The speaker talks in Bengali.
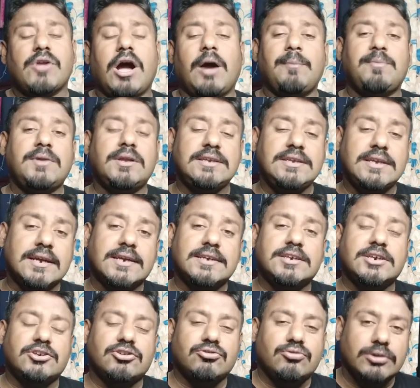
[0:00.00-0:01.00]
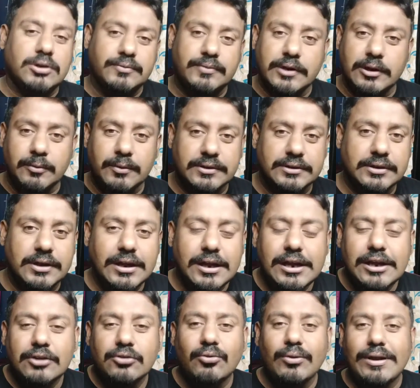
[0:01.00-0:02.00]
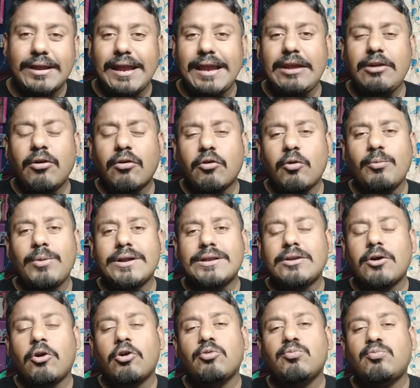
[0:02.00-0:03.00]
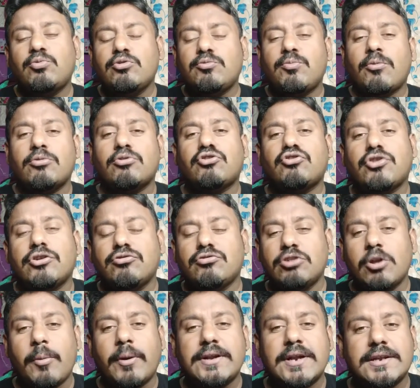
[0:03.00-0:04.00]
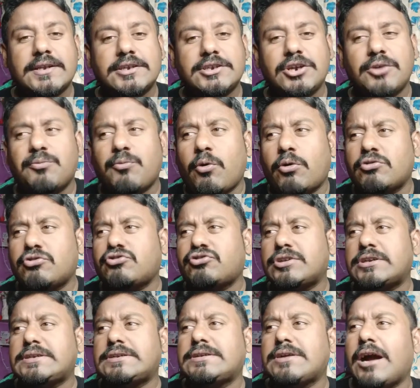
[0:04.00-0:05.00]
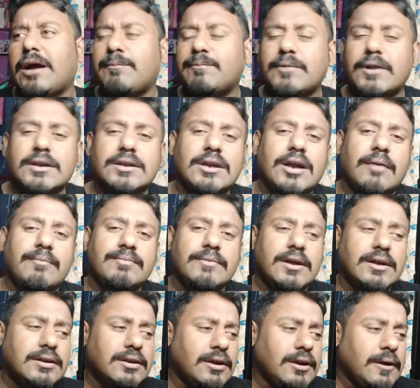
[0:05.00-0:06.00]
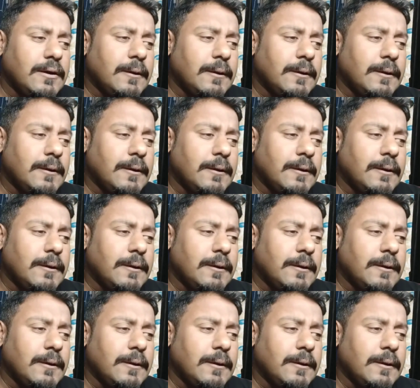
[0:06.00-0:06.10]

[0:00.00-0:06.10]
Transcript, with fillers: আপনি নিজেকে শেষ করে ফেলবেন তো এই রকম একটা অদ্ভুত মনস্টার ঘুরে বেড়াচ্ছে মনস্টারটা আপনাকে আপনার